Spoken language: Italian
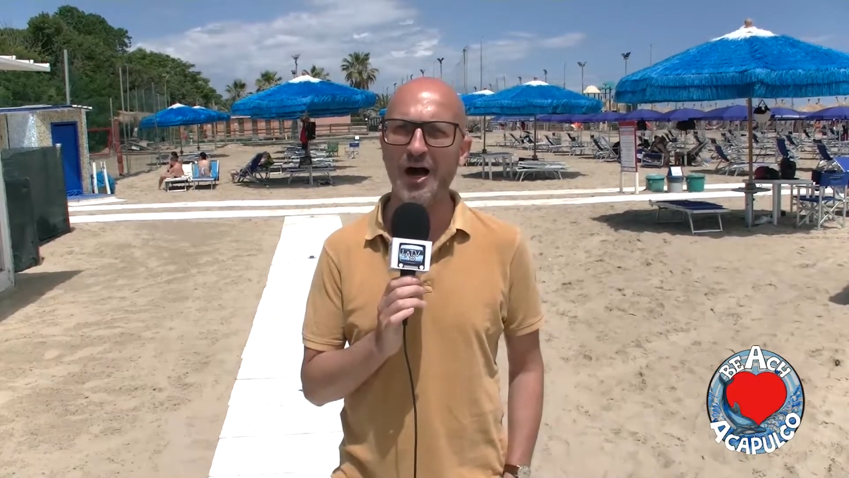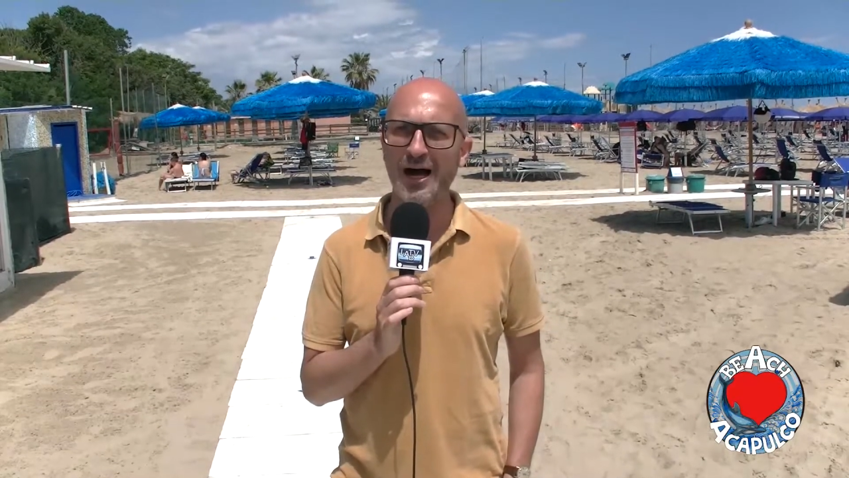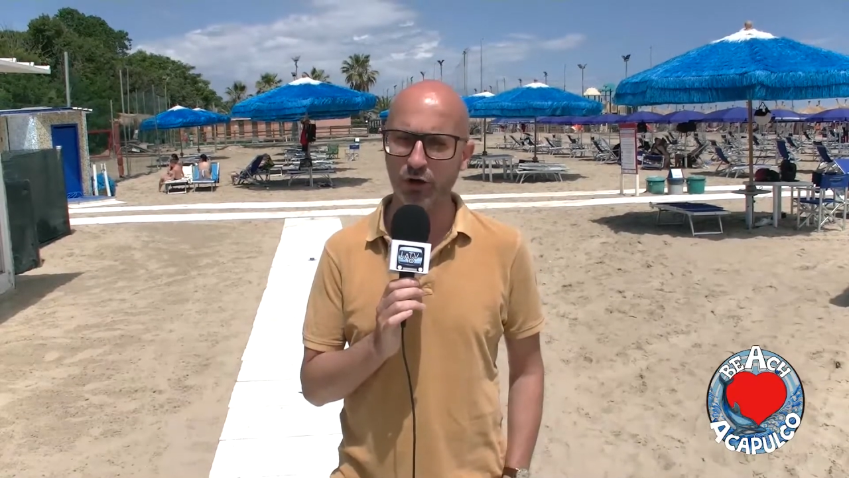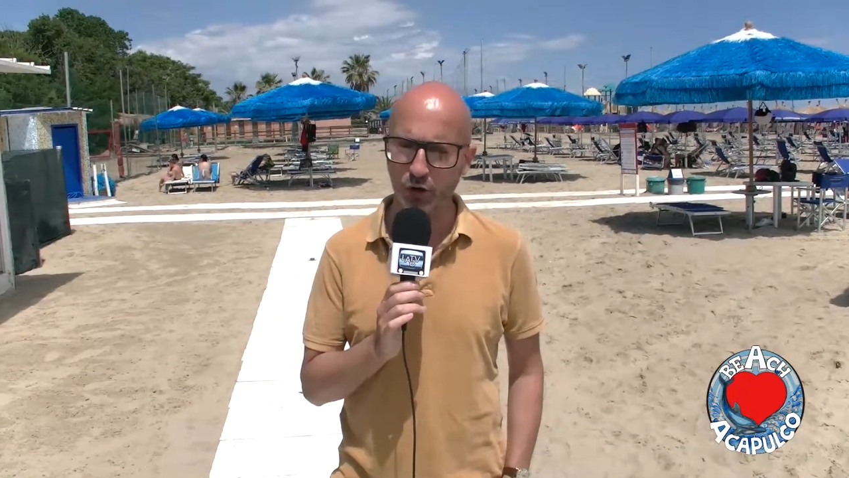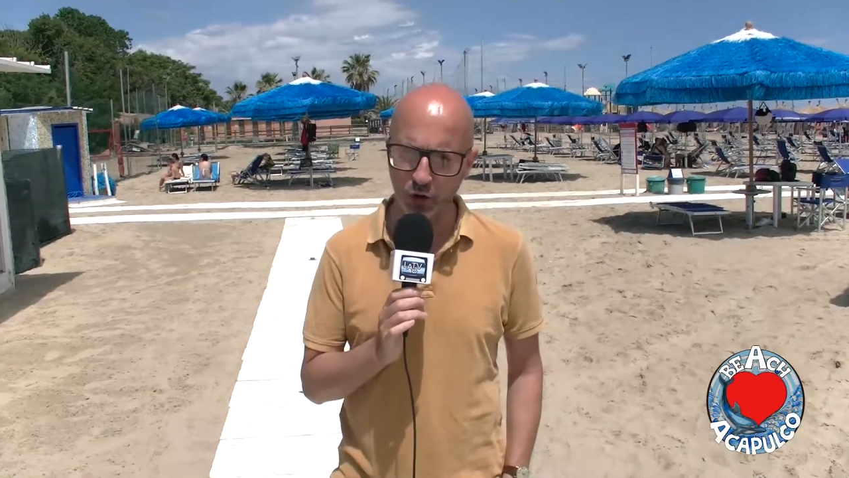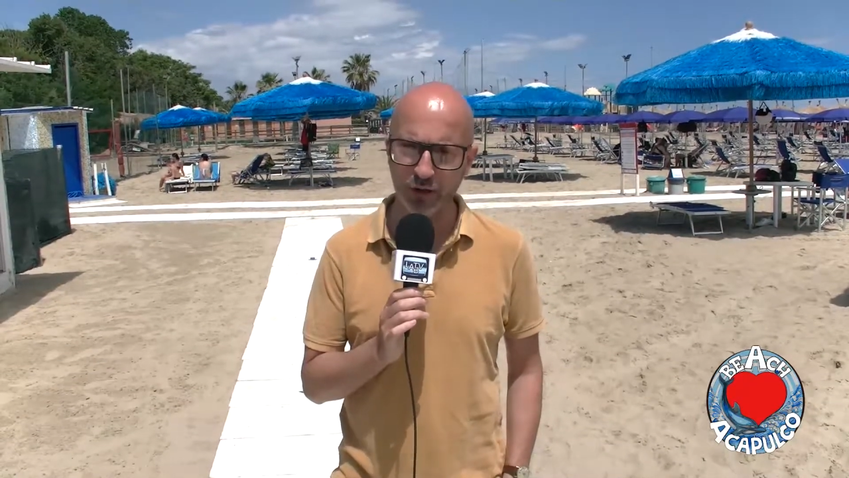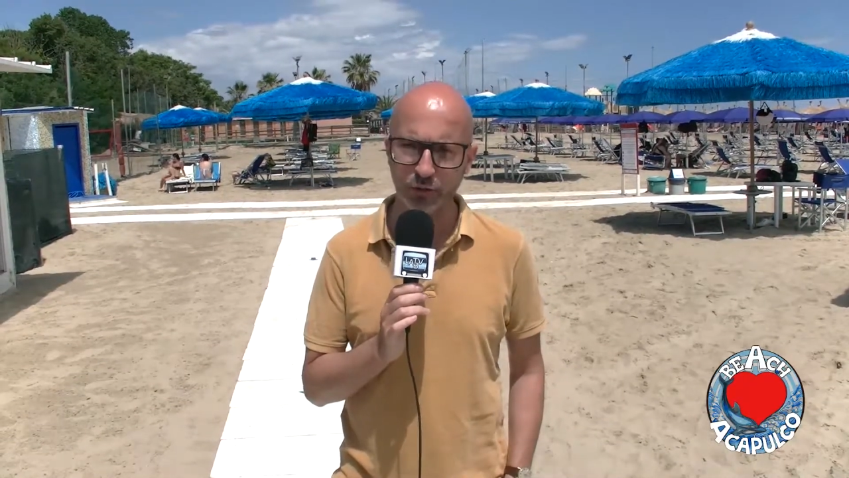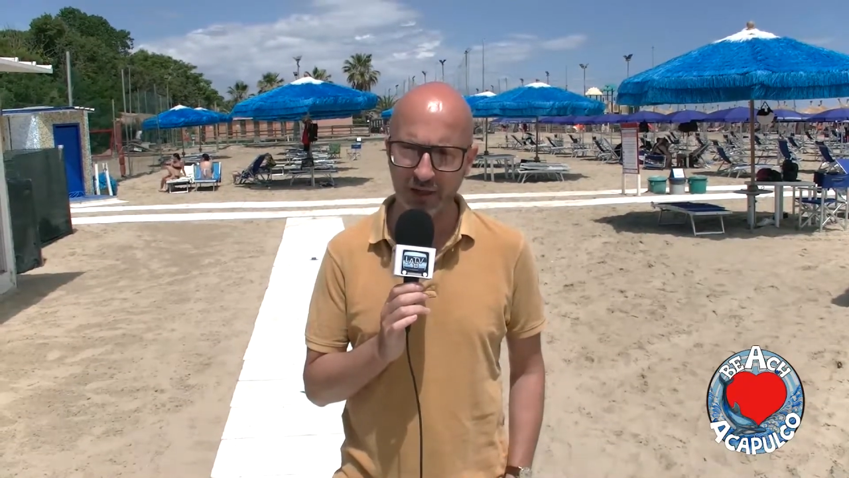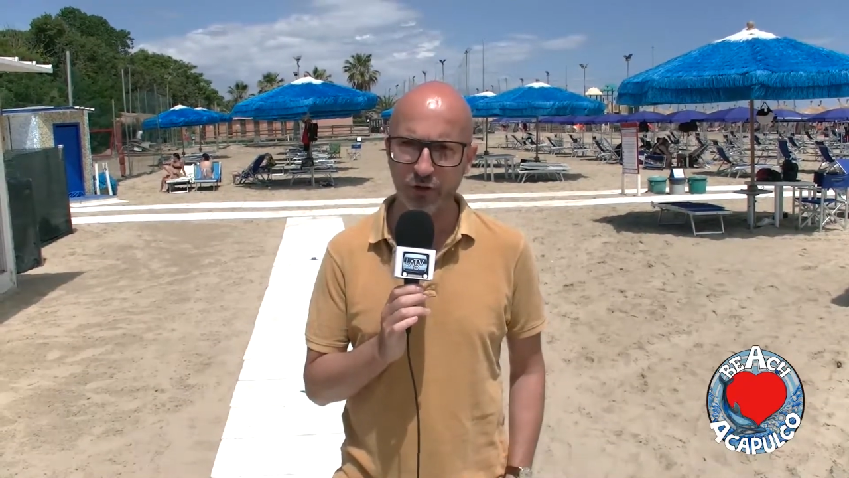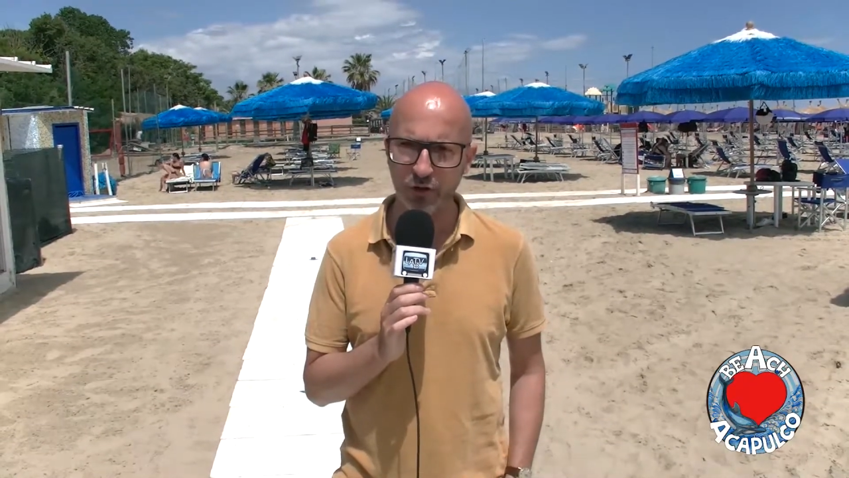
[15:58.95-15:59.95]
ancora
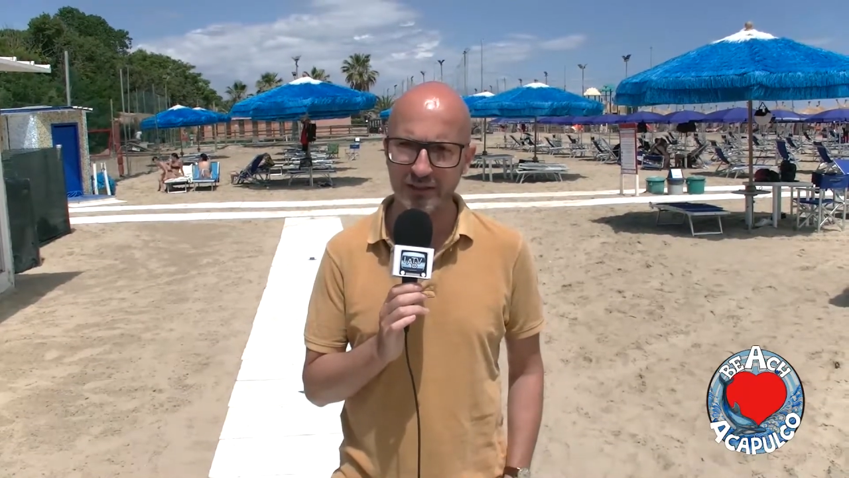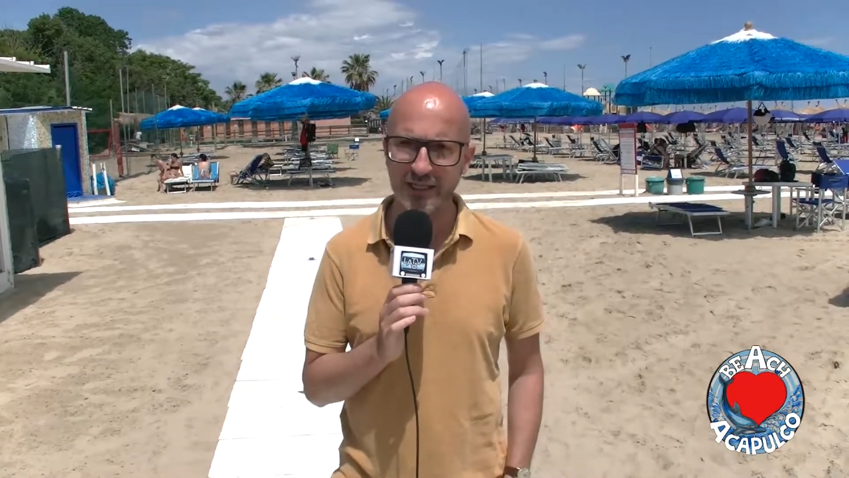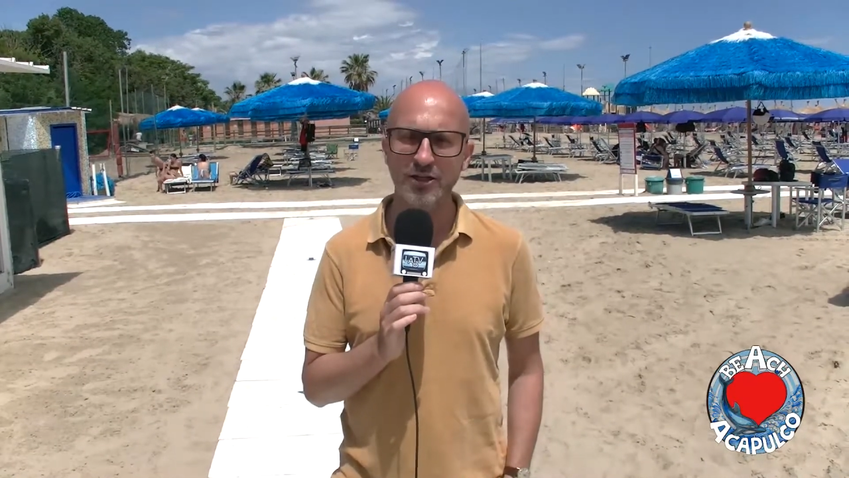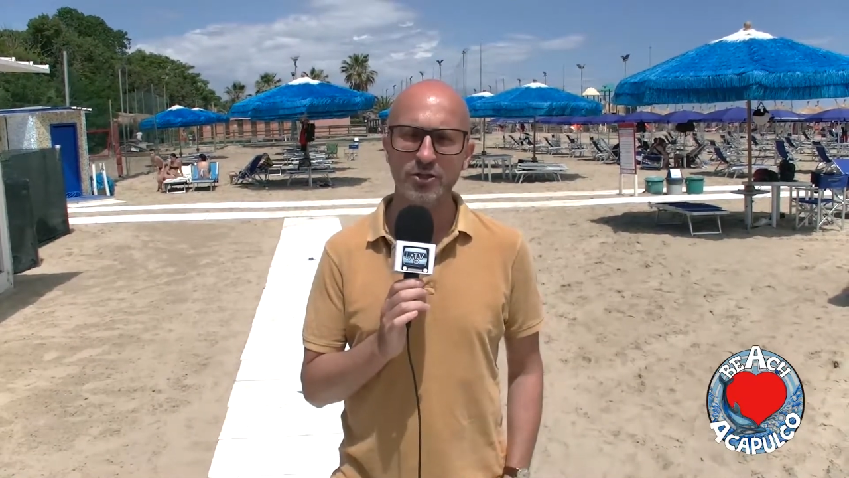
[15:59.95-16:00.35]
una volta